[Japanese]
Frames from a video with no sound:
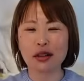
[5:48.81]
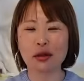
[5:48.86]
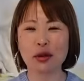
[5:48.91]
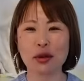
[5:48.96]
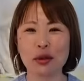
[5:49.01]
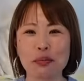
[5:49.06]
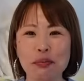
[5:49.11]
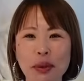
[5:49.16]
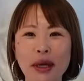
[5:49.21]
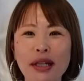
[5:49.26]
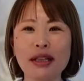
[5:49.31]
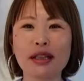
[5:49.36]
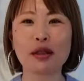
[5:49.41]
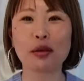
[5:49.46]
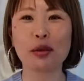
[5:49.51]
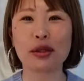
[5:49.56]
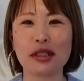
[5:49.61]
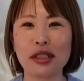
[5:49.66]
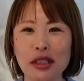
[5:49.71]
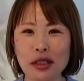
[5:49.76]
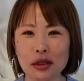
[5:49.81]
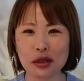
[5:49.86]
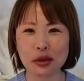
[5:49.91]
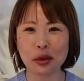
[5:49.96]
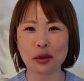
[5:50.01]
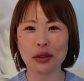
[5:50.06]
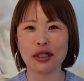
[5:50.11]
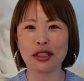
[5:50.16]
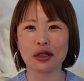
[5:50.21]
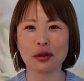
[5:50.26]
こう、パってこうやって
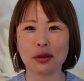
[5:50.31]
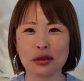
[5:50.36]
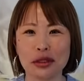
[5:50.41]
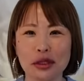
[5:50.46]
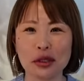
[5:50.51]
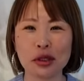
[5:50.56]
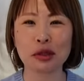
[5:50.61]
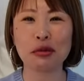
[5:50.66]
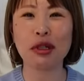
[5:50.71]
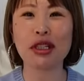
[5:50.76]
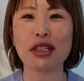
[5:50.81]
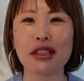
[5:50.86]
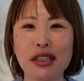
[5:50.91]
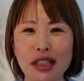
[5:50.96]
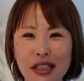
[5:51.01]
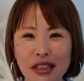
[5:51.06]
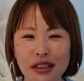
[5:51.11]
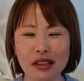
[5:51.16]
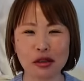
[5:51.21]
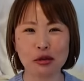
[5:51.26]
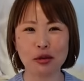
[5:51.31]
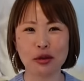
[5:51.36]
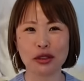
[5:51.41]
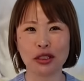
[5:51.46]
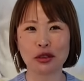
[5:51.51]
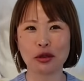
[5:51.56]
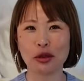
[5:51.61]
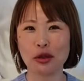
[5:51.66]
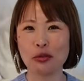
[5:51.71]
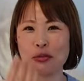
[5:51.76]
トイレにこうやって座ったって思ったら、
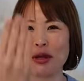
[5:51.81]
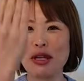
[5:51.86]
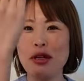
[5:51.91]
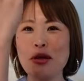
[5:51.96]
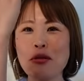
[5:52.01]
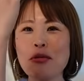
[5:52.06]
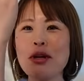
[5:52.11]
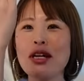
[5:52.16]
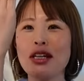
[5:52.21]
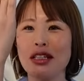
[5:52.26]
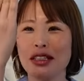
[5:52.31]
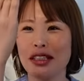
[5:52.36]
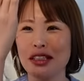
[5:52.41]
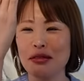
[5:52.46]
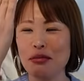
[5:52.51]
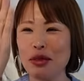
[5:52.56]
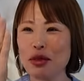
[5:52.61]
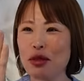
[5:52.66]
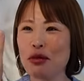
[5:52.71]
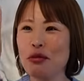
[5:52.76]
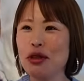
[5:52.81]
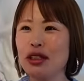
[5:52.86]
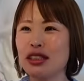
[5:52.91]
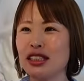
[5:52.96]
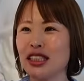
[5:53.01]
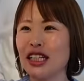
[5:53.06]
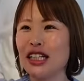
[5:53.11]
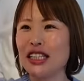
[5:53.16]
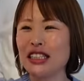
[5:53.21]
この目の前に、目の前に、